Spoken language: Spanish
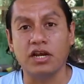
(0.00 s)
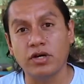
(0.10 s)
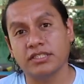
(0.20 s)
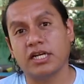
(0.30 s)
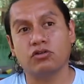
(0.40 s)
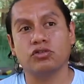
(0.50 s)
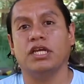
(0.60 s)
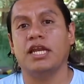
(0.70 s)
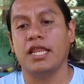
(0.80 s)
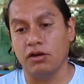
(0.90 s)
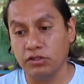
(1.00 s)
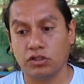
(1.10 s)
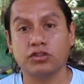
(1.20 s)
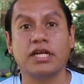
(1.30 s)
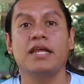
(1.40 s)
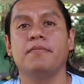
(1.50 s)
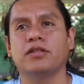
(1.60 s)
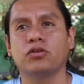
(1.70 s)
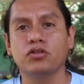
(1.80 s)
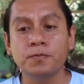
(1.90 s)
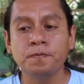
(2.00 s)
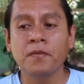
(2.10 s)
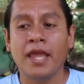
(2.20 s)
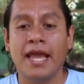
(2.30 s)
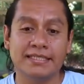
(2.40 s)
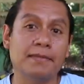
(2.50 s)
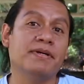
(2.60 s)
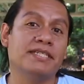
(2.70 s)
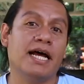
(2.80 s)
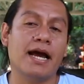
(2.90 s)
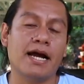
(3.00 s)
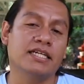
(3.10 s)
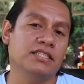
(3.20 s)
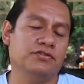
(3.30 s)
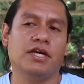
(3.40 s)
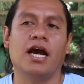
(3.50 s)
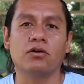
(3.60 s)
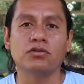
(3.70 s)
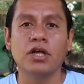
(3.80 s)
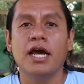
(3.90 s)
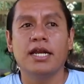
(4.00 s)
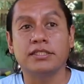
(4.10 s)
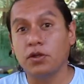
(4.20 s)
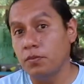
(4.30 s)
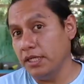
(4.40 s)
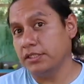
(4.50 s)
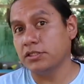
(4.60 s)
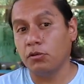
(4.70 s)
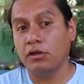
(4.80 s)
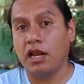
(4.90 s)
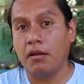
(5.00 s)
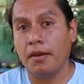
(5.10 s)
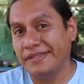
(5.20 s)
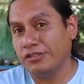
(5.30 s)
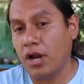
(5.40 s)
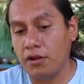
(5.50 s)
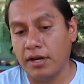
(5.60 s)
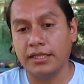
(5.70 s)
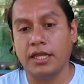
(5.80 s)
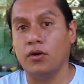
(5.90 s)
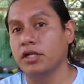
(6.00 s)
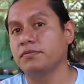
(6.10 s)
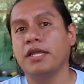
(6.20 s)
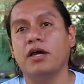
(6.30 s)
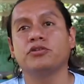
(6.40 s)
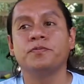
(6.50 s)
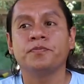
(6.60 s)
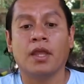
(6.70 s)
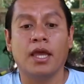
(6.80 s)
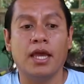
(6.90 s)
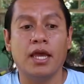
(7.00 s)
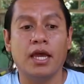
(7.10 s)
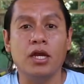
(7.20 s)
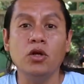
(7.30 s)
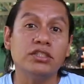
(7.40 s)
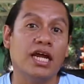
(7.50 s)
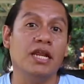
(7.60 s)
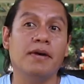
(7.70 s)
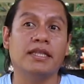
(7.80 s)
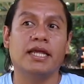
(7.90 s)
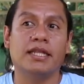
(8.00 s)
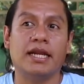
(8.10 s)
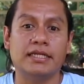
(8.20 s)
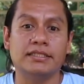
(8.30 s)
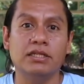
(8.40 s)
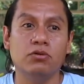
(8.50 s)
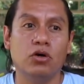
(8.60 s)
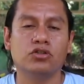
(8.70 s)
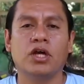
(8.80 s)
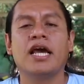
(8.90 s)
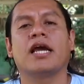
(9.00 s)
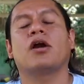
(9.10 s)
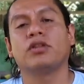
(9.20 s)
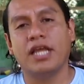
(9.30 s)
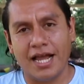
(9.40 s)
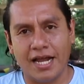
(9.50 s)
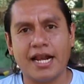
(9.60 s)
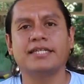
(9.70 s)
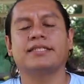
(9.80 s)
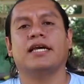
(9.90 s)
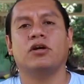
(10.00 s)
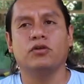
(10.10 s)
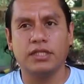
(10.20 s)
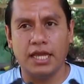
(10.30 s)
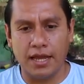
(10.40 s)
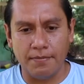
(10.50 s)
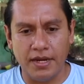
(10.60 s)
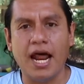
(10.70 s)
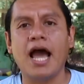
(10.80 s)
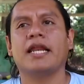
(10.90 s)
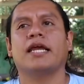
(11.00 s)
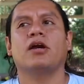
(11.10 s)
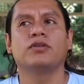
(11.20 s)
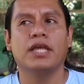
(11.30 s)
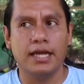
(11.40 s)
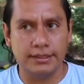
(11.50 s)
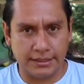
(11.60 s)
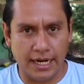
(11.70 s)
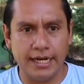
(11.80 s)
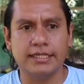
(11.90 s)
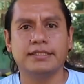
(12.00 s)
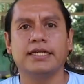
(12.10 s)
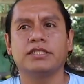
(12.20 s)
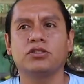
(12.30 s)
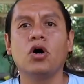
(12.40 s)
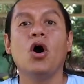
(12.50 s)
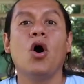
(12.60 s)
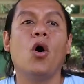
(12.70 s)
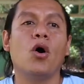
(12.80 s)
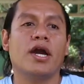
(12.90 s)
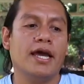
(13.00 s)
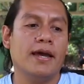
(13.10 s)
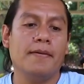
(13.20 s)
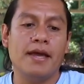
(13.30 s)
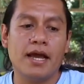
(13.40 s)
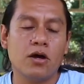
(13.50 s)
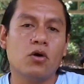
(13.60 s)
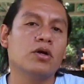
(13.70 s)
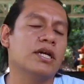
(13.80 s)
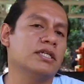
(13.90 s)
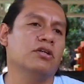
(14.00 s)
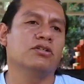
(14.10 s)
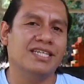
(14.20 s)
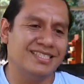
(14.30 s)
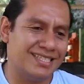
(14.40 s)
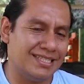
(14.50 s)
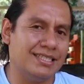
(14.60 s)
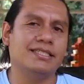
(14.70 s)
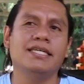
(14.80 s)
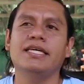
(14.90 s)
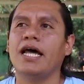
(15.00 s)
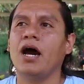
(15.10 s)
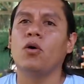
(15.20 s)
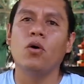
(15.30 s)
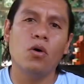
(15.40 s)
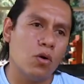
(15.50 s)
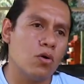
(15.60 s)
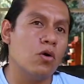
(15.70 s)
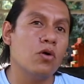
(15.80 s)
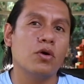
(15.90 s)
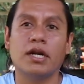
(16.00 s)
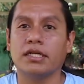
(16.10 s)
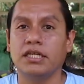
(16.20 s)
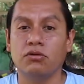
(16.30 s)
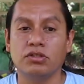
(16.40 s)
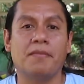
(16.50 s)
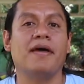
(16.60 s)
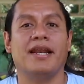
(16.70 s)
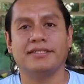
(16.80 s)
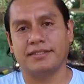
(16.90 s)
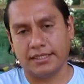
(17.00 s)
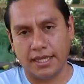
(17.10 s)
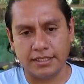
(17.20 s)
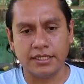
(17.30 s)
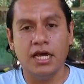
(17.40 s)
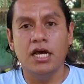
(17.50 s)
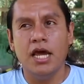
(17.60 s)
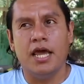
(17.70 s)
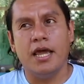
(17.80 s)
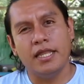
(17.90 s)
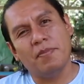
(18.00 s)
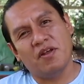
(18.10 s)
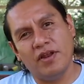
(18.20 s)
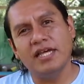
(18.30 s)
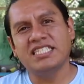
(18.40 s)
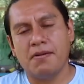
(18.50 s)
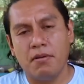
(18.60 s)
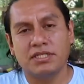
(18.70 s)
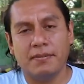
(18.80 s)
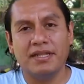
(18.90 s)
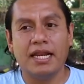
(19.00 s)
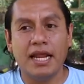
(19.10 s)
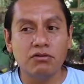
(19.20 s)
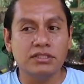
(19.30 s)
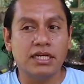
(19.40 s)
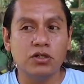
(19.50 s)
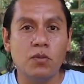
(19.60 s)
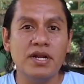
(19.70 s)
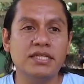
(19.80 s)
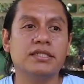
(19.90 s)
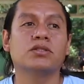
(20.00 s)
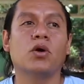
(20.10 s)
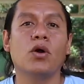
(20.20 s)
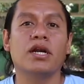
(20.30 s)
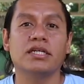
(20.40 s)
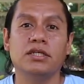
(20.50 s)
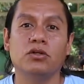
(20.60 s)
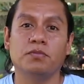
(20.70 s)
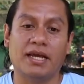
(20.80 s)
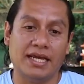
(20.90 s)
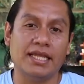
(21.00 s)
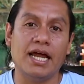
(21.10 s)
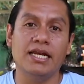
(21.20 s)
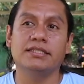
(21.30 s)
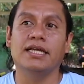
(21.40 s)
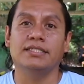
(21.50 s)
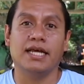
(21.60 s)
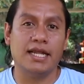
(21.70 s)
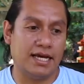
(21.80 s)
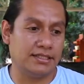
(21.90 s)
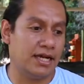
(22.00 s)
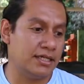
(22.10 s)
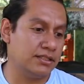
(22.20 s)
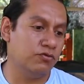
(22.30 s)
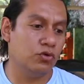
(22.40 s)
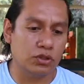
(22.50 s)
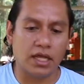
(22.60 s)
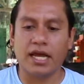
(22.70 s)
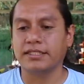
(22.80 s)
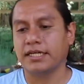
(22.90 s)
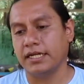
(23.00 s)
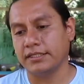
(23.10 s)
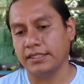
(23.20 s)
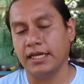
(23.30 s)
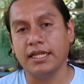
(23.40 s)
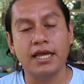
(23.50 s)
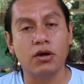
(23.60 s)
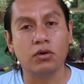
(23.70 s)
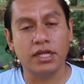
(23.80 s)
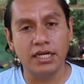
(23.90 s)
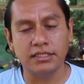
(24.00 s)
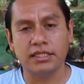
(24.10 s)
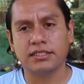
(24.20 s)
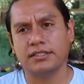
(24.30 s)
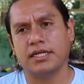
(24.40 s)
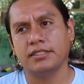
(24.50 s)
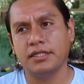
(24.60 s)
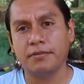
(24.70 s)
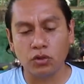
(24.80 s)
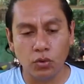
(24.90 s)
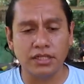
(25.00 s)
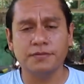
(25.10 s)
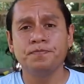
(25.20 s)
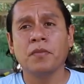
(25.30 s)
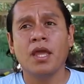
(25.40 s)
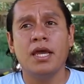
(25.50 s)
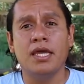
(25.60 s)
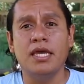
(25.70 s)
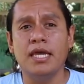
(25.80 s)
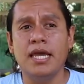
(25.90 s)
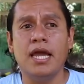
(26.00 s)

de nuestra cocina, de nuestros alimentos, es empezar a clasificarlos. Las lombrices, como ya lo había mencionado en anteriores videos, eh, no se alimentan de residuos que contengan grasa, que contengan vinagre, que contengan sal en exceso o que vengan con residuos de insecticida o con residuos de maderas tratadas. Eh, de preferencia vamos a mantener nuestras lombrices con residuos vegetales, ya sea de cáscaras de fruta, de cáscaras de, hortalizas, cáscaras de verduras y